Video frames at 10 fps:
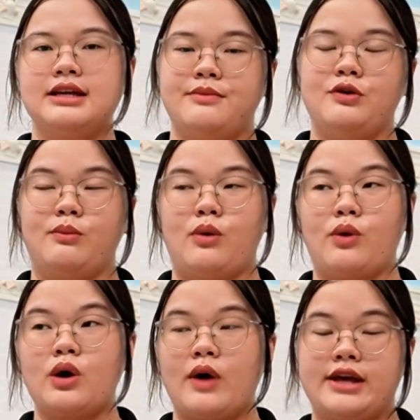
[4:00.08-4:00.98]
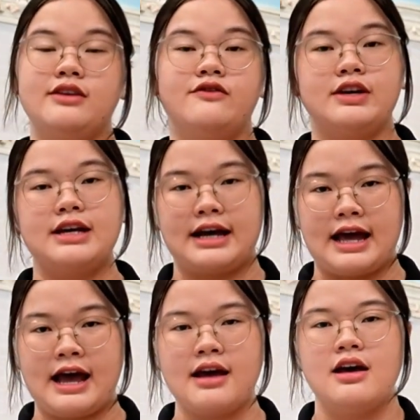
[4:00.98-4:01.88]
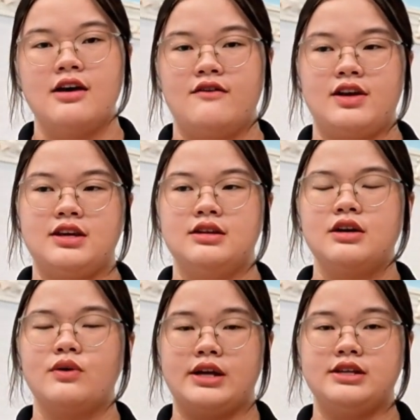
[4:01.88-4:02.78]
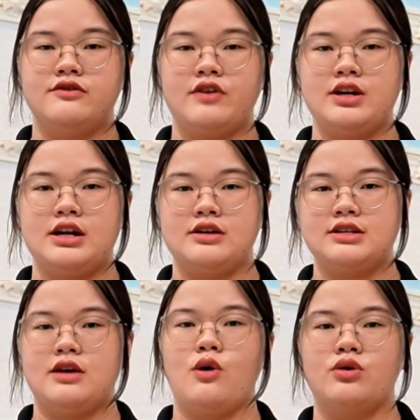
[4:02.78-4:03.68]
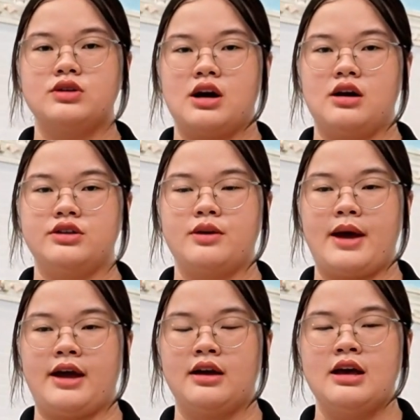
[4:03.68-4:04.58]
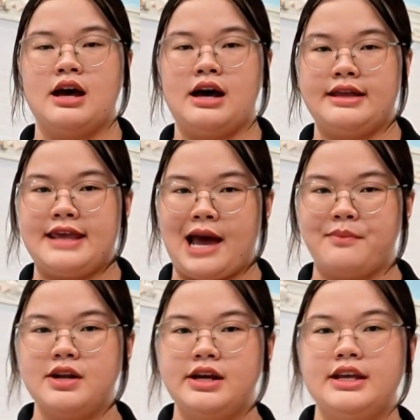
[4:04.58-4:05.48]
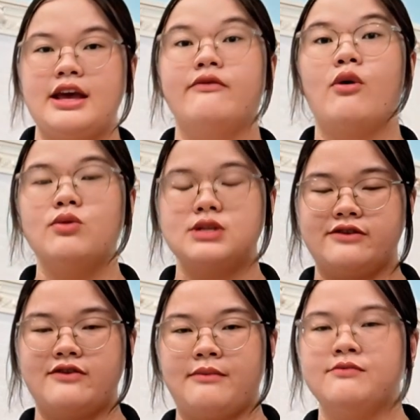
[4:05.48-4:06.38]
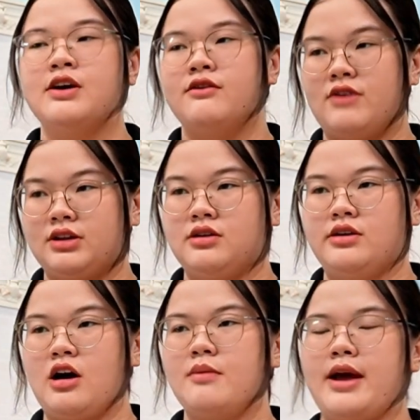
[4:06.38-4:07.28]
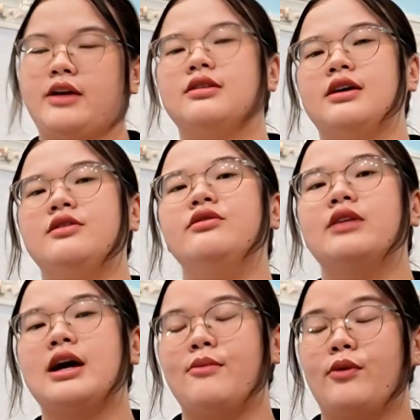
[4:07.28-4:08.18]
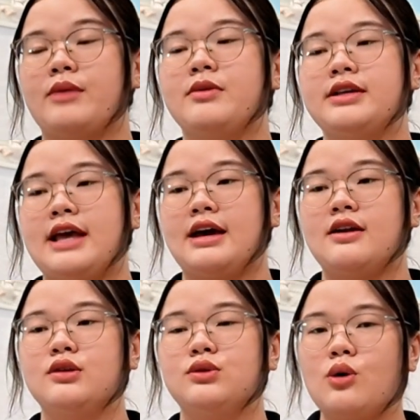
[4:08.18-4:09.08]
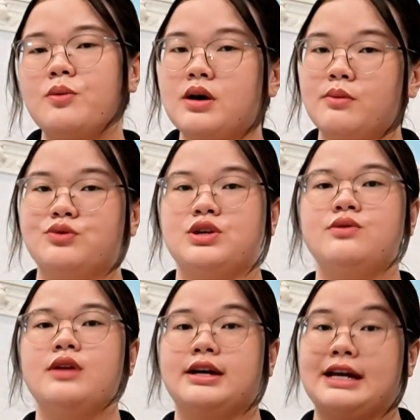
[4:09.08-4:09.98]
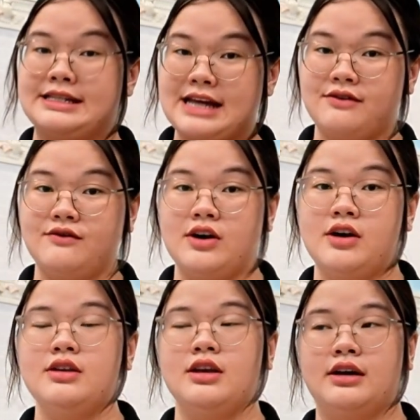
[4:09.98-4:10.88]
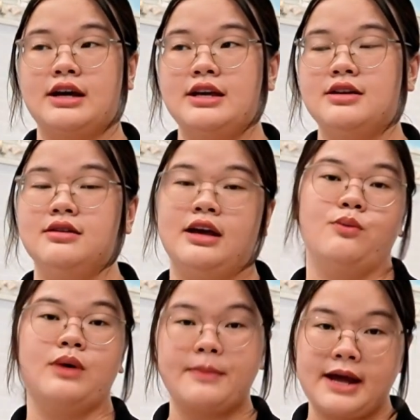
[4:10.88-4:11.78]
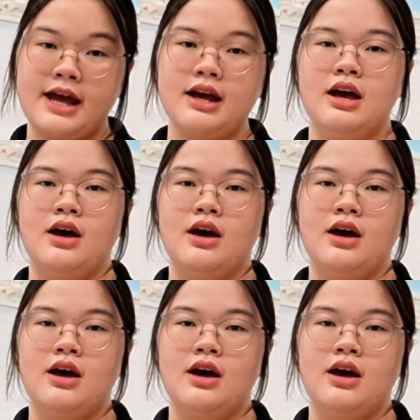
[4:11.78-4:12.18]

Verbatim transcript: kiệm được một cái khoản chi phí khá khá và trên cái khoản chi phí này nó sẽ hỗ trợ cho bạn à, giảm đi cái giá vốn sản phẩm và từ đó bạn có thể đưa ra một cái mức giá nó tốt hơn một xíu để cạnh tranh với những cái nhà cung cấp khác